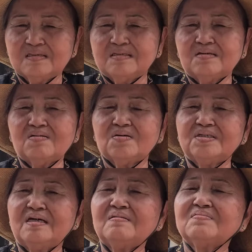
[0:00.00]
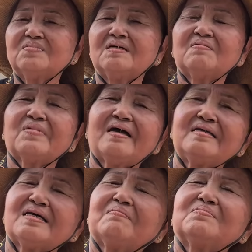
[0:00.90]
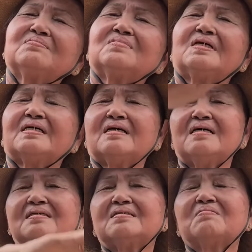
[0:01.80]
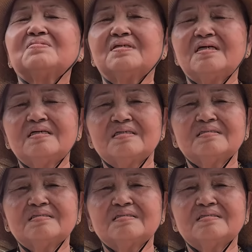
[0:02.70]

nó còn dính biết mấy trăm mà cái trong cái